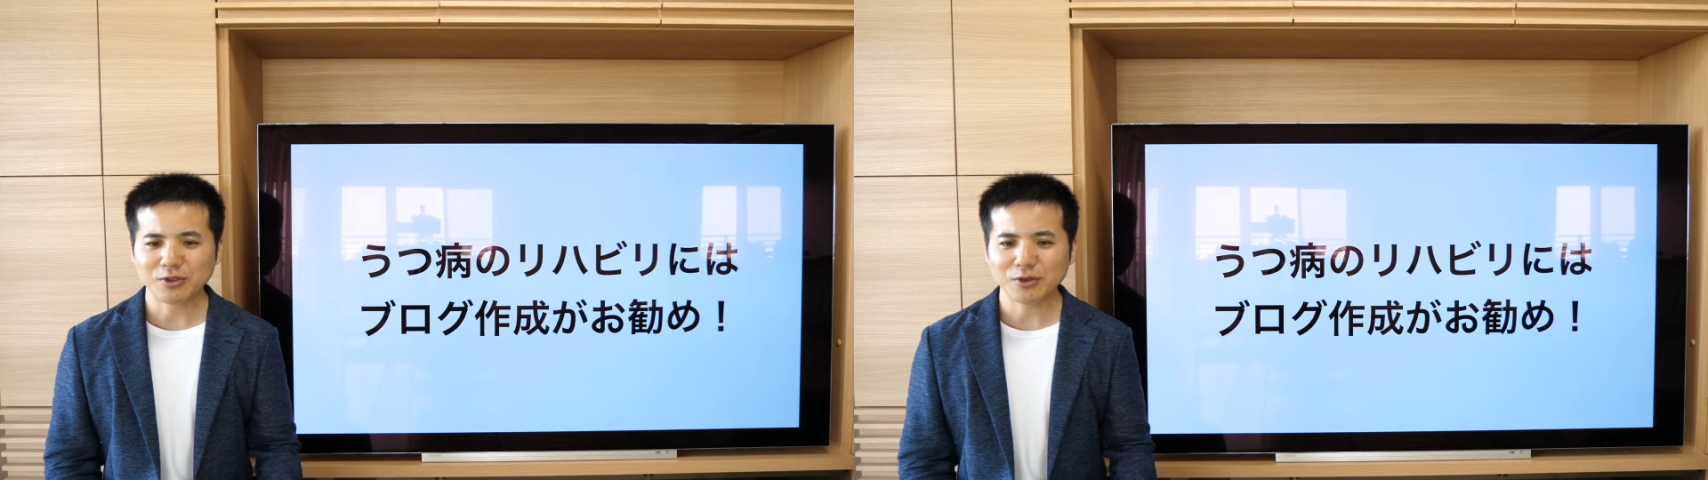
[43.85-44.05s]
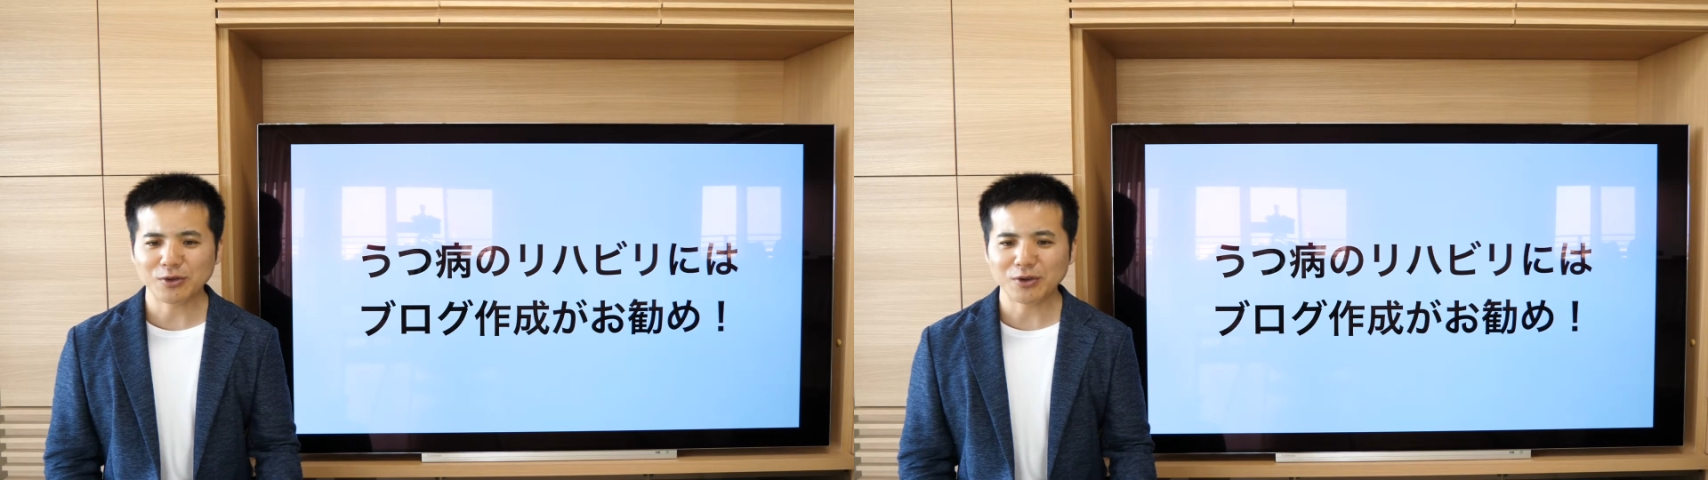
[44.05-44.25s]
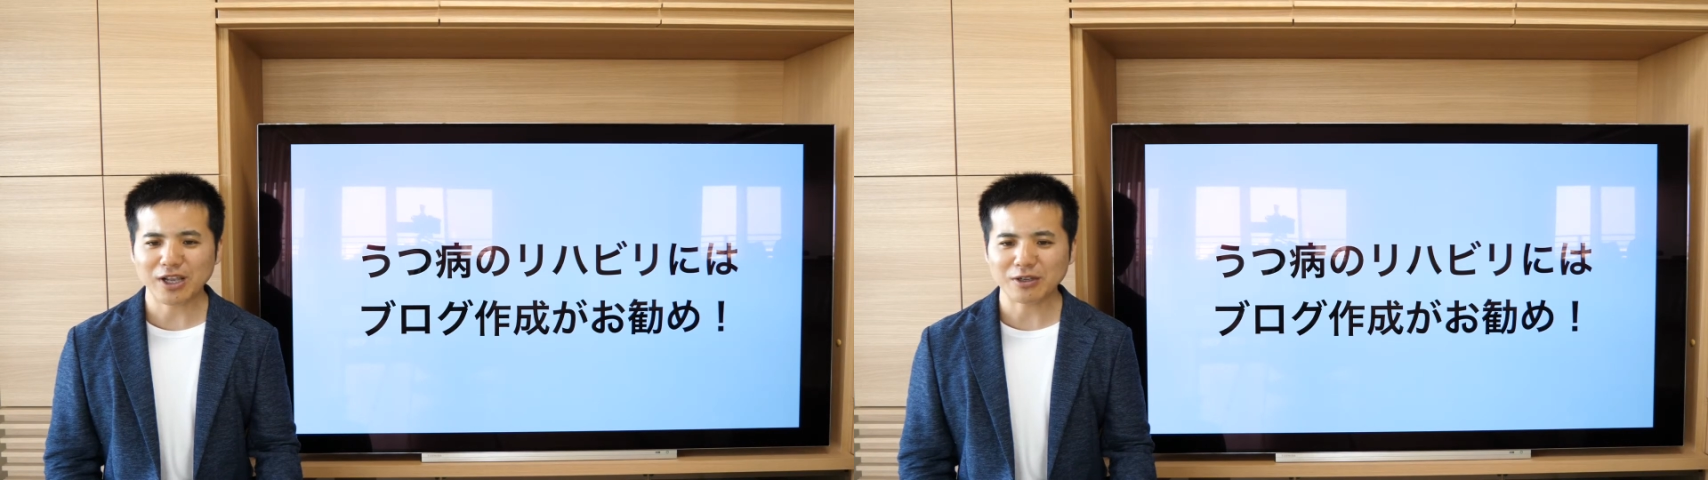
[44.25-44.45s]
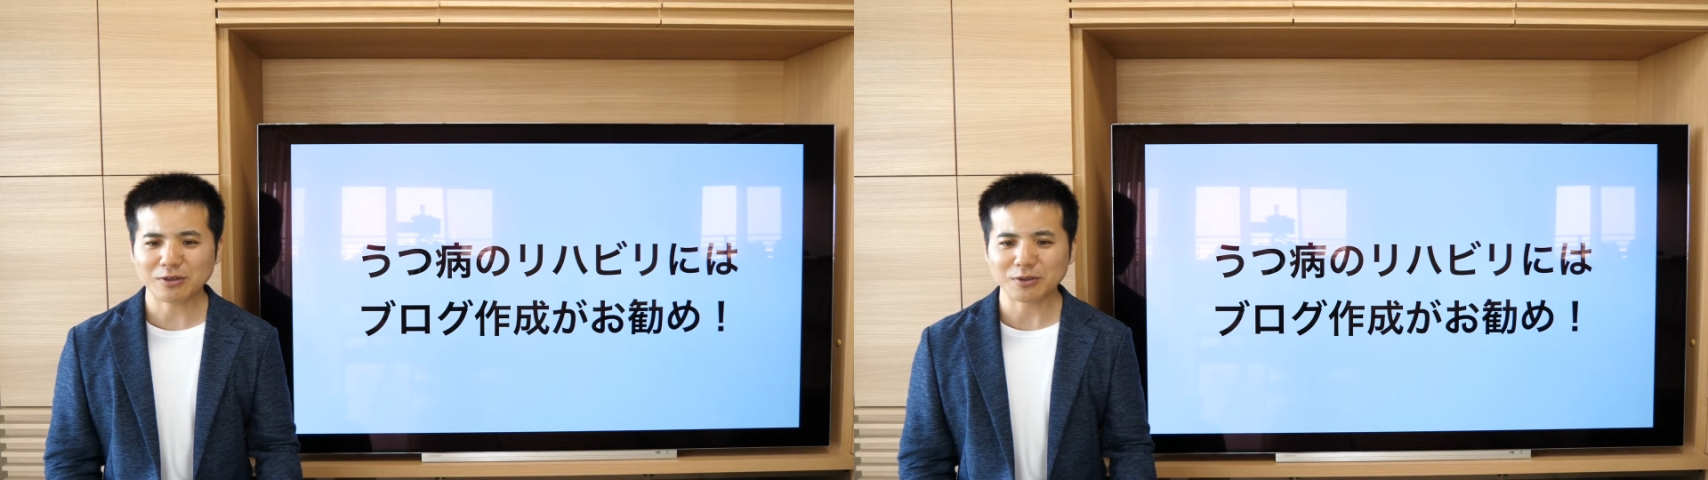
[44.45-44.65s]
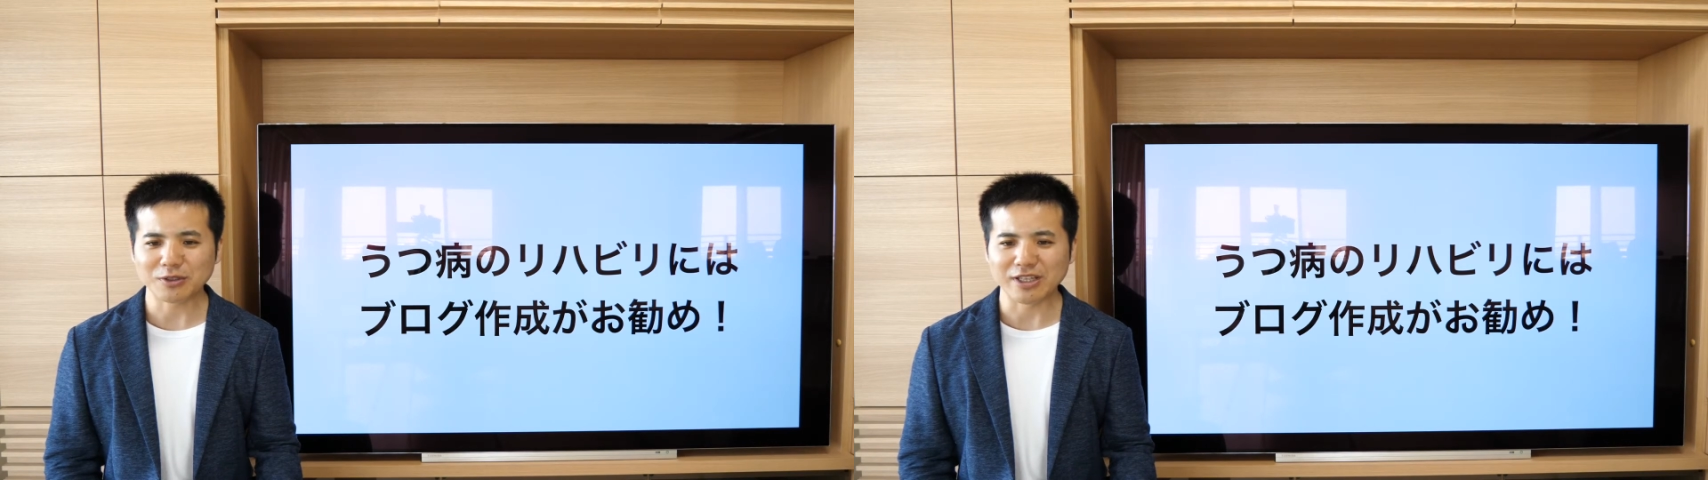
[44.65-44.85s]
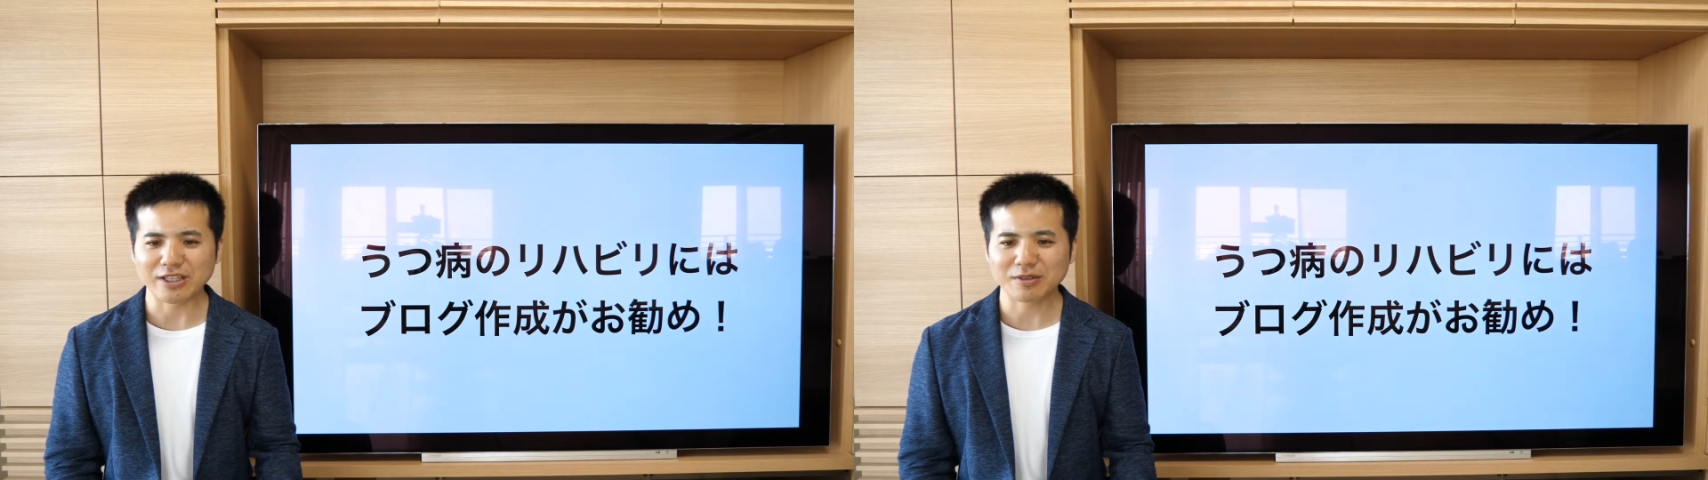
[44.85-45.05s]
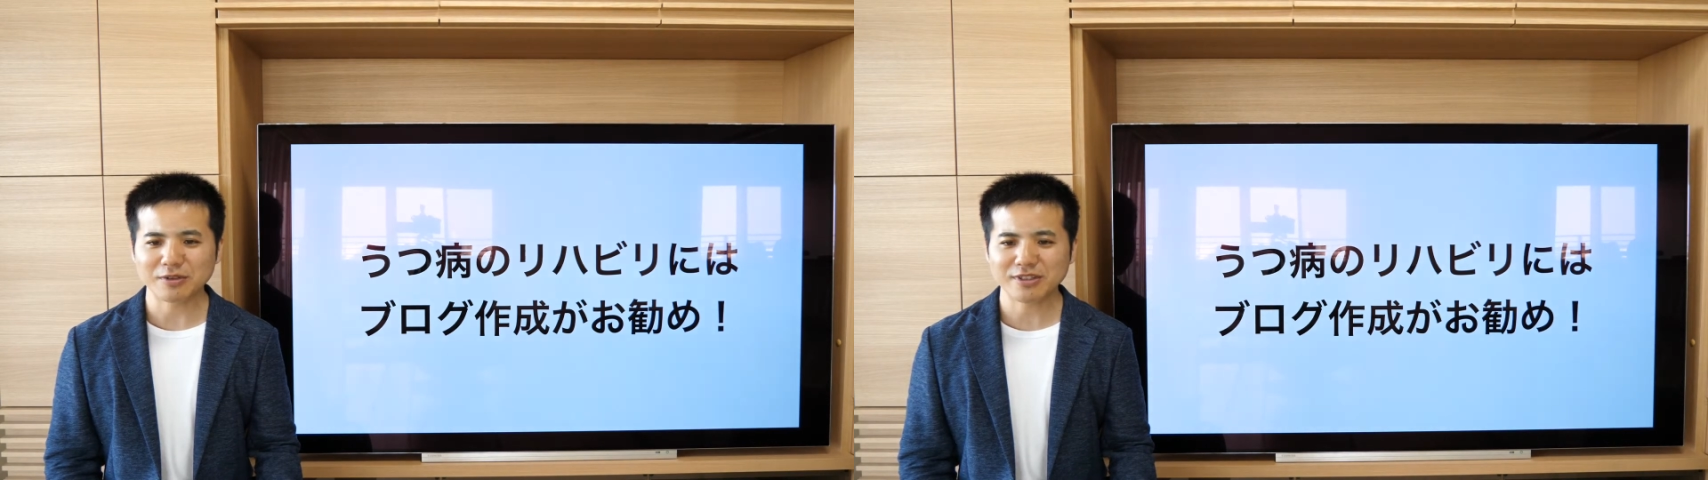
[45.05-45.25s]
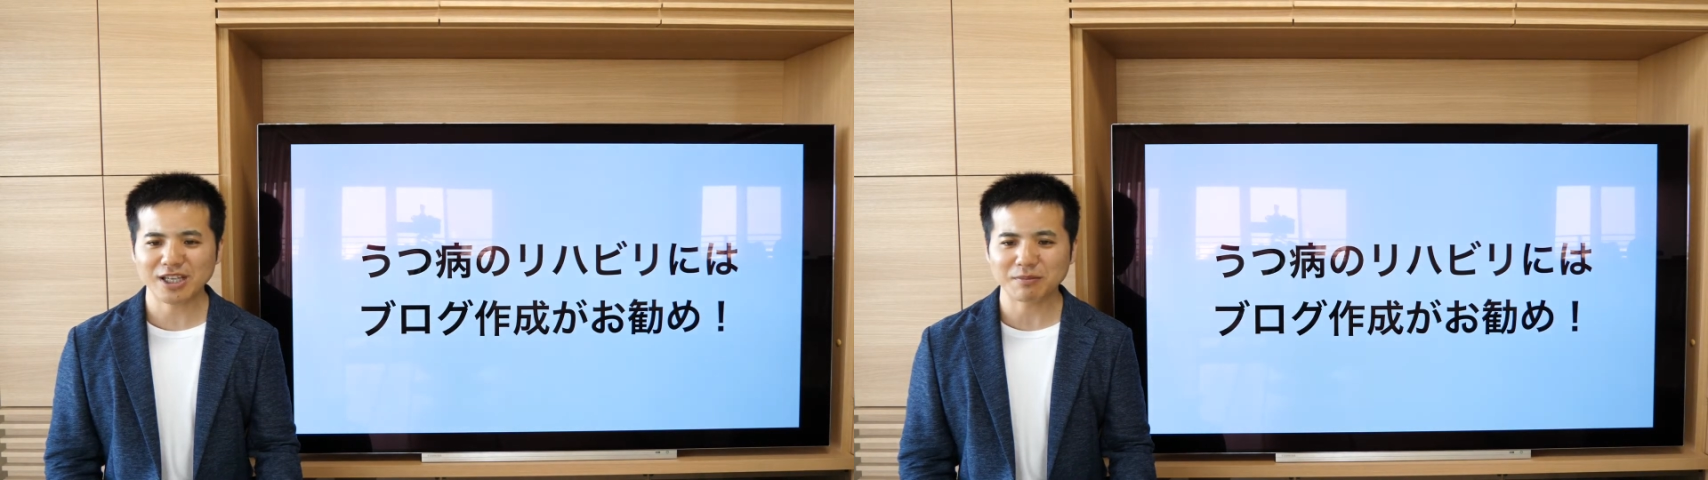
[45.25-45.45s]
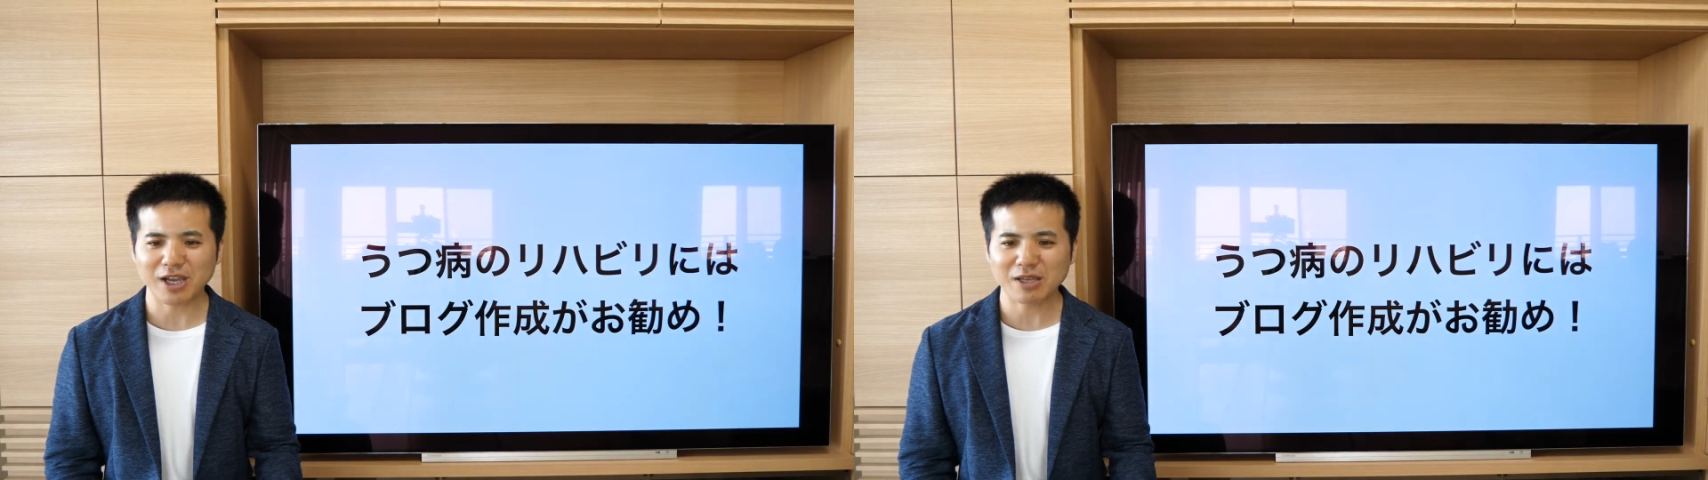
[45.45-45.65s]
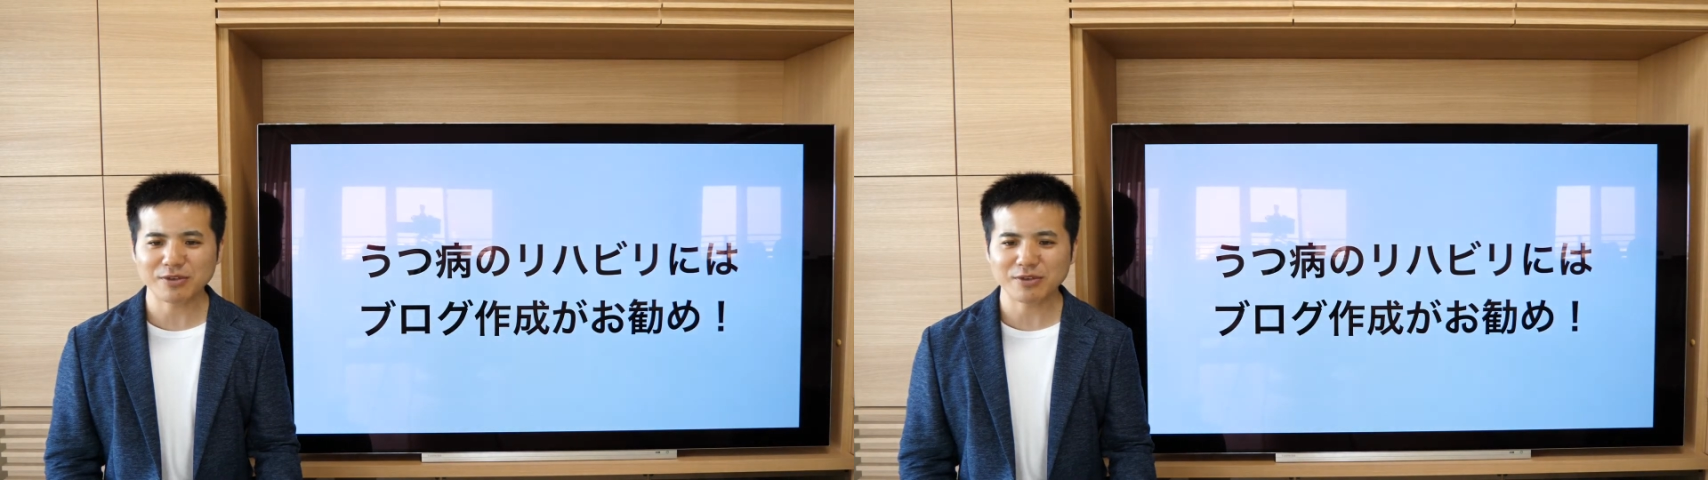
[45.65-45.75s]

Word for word: ブログを書くことで気持ちが前